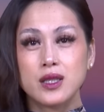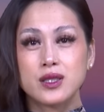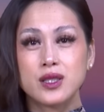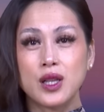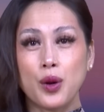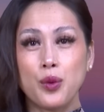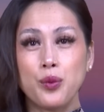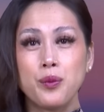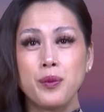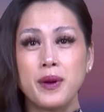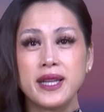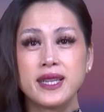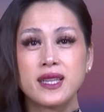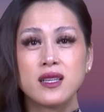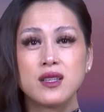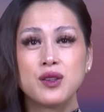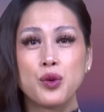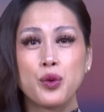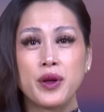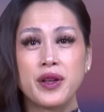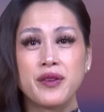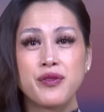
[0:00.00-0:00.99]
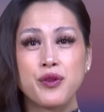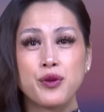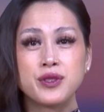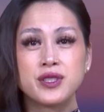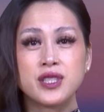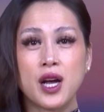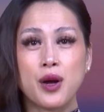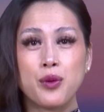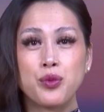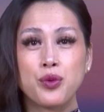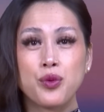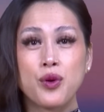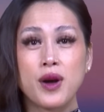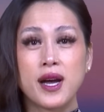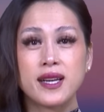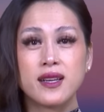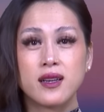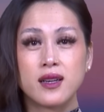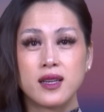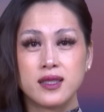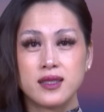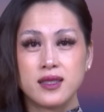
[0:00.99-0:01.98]
Tổng Bí thư Nguyễn Phú Trọng qua
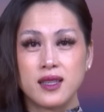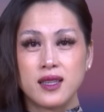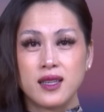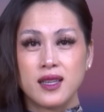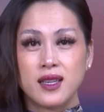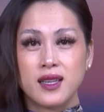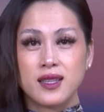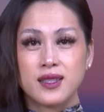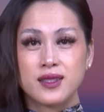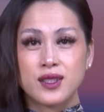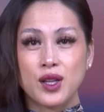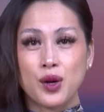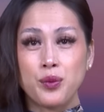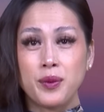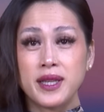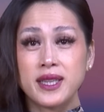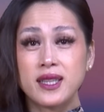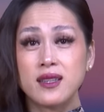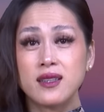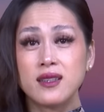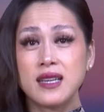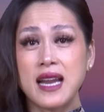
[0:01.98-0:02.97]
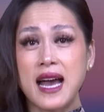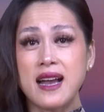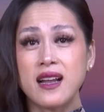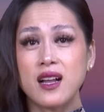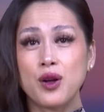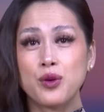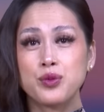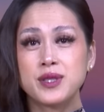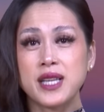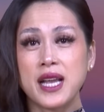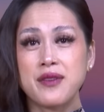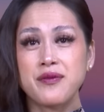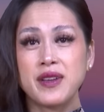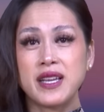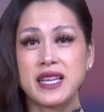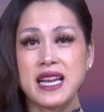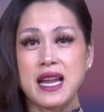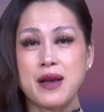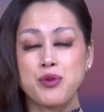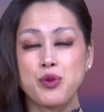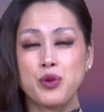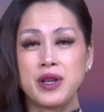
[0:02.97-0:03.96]
đời. Tổng Bí thư Đảng Cộng sản
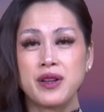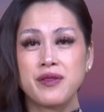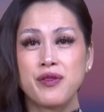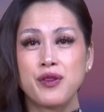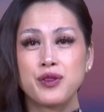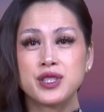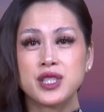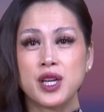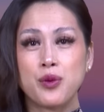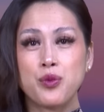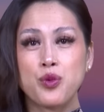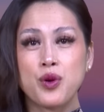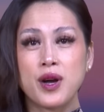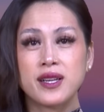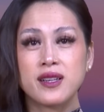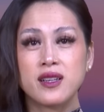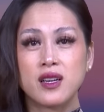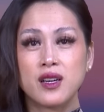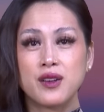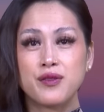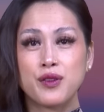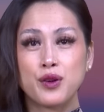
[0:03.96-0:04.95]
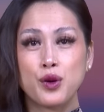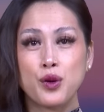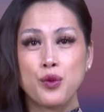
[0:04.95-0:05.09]
Việt Nam Nguyễn Phú Trọng qua đời vào